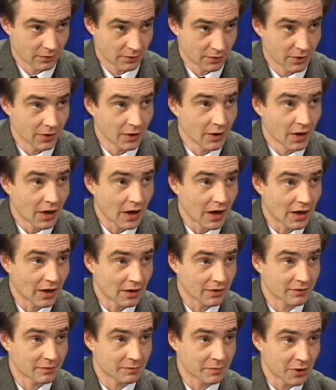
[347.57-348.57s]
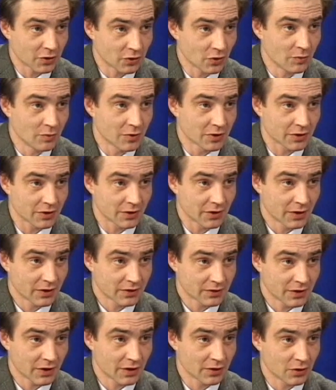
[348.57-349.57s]
А? А, а потом это
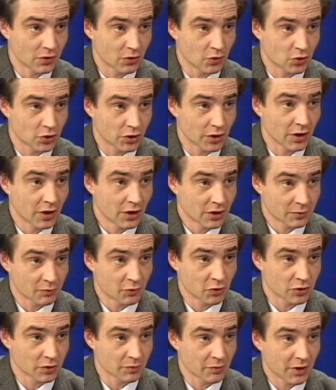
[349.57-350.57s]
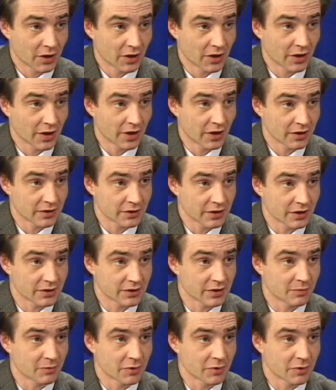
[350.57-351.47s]
стало уже способ реализации,